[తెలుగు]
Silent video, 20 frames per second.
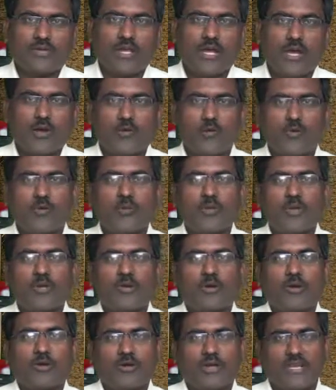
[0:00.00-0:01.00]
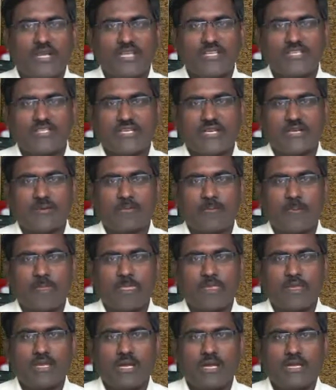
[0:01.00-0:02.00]
నాకు మీకు అనుగ్రహించారు
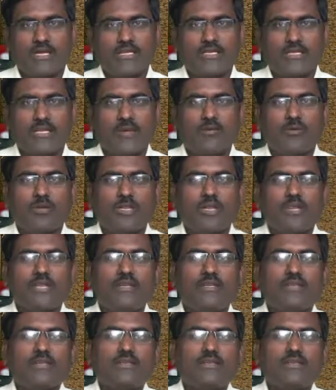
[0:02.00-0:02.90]
అట్టి దేవుణ్ణి